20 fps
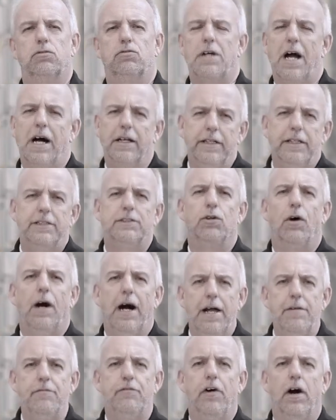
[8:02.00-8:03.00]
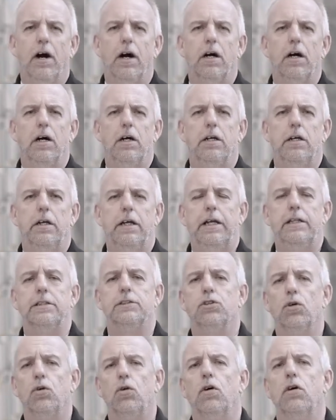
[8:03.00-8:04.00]
Gar nicht so einfach in
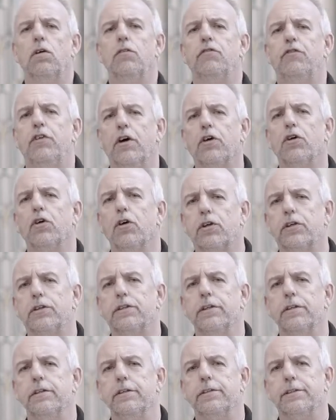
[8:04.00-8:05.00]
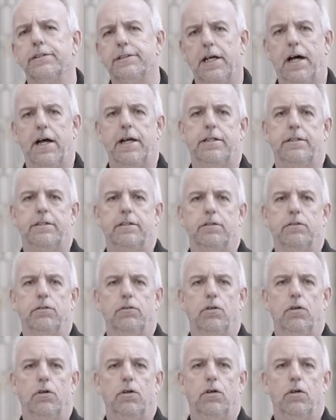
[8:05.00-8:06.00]
so verrückten Zeiten,
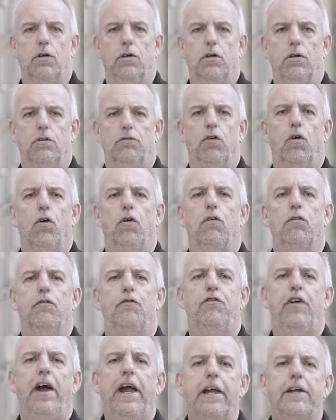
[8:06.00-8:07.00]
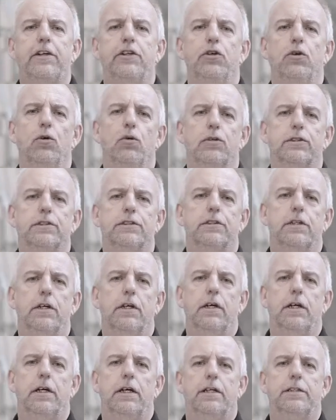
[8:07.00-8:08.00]
wo Fake News
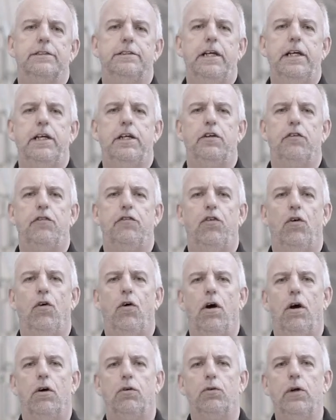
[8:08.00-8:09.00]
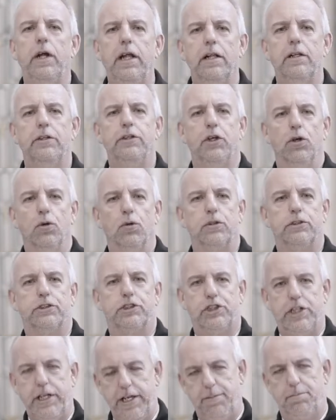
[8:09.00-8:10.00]
sich vor Real News
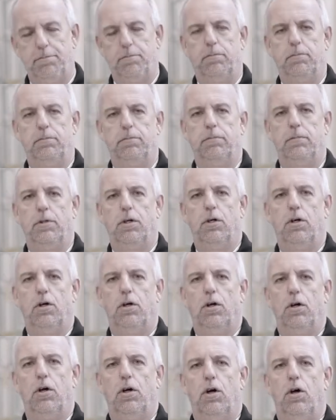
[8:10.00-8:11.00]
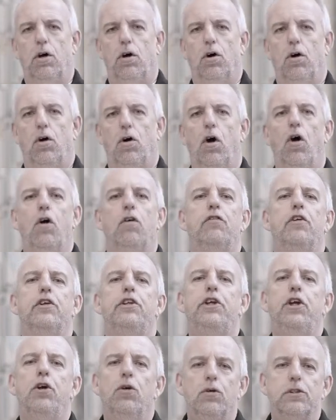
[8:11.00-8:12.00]
schieben.
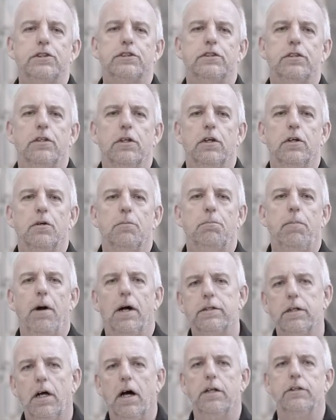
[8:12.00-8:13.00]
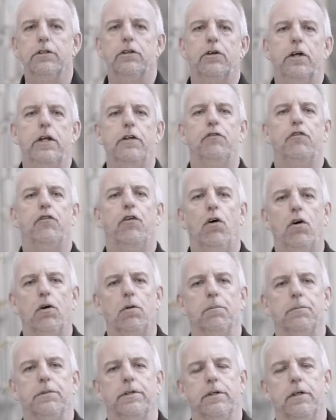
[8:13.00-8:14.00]
Overused but
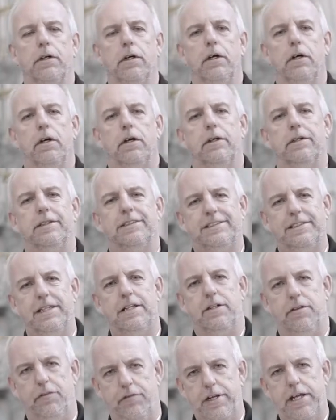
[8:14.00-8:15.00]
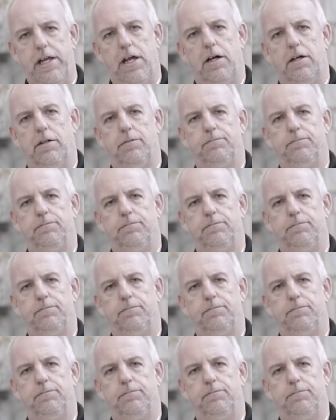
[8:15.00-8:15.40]
underinformed sind wir.